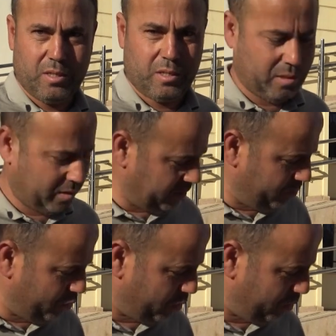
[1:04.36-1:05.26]
e,
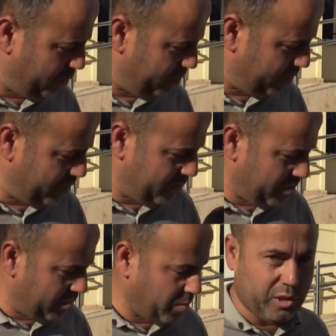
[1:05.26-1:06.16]
kızımız olur.
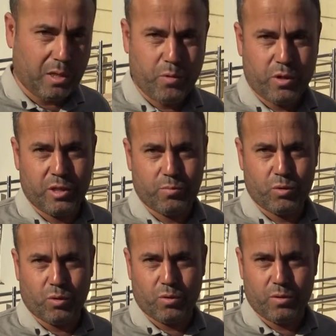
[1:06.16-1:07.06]
Başarılı bir öğrencimiz
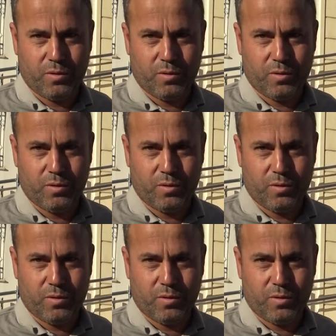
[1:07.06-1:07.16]
olur.